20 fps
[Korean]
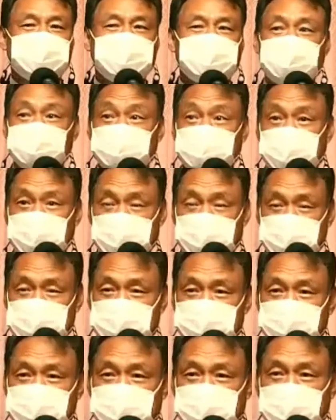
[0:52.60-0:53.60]

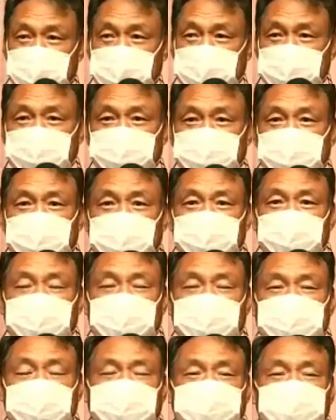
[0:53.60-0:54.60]
120년 됐겠습니까?
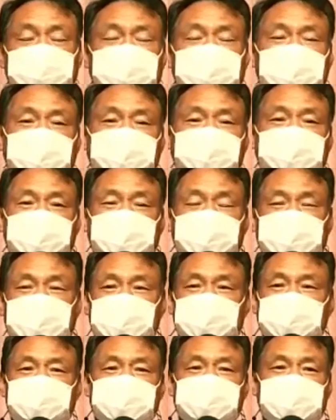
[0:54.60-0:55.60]
103,
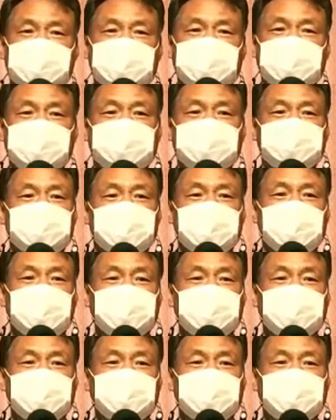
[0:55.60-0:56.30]
140년 됐겠습니까?